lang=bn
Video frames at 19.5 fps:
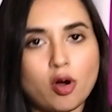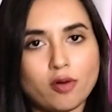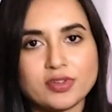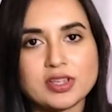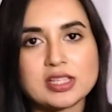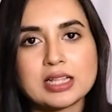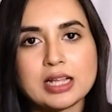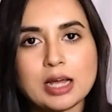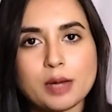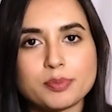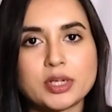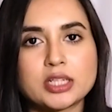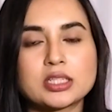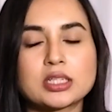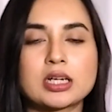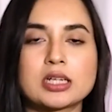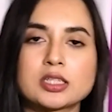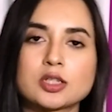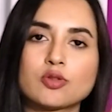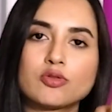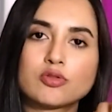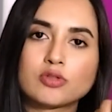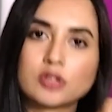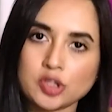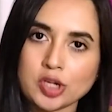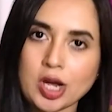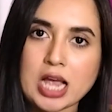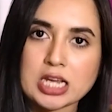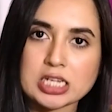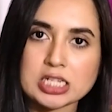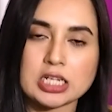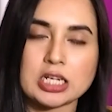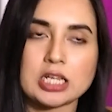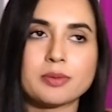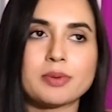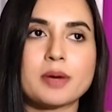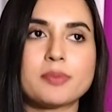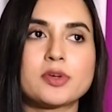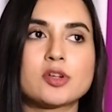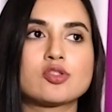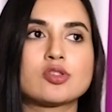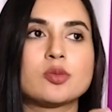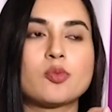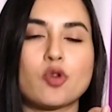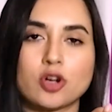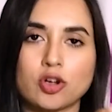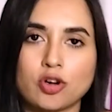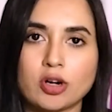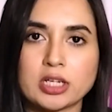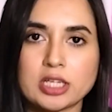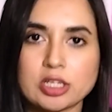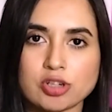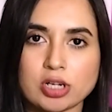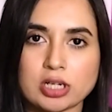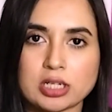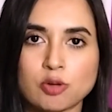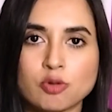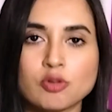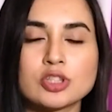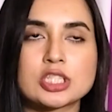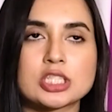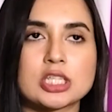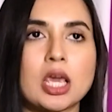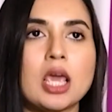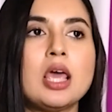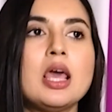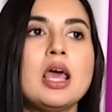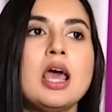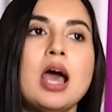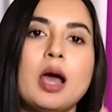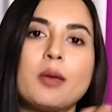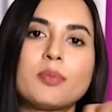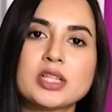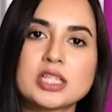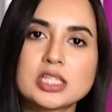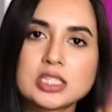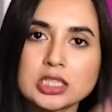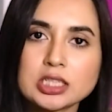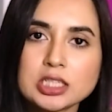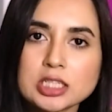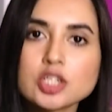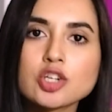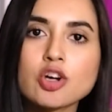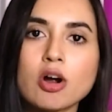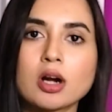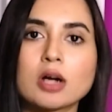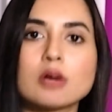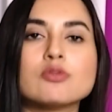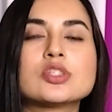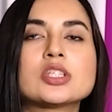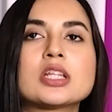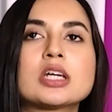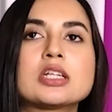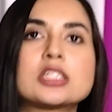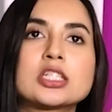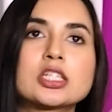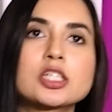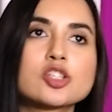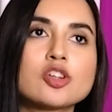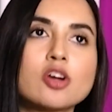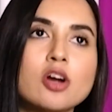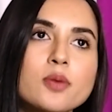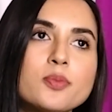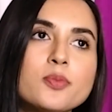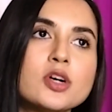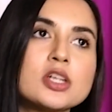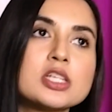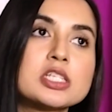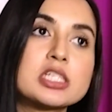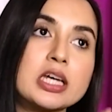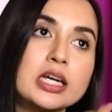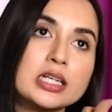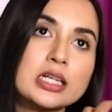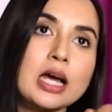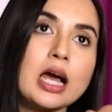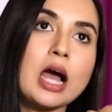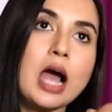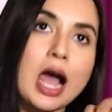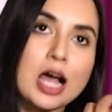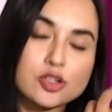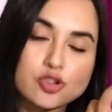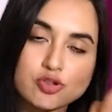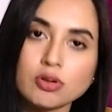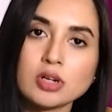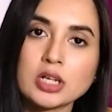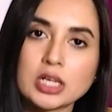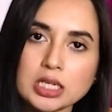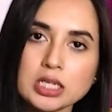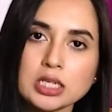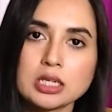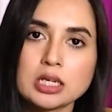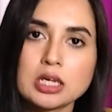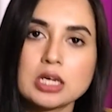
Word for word: অবভিয়াসলি আপনাদের কাছে কোনো কিছু আসলে বা আপনার যদি মনে করেন কিছু একটা হচ্ছে আপনাদের জিজ্ঞেস করা উচিত আর জিজ্ঞেস করার পরে যেটা আসলেই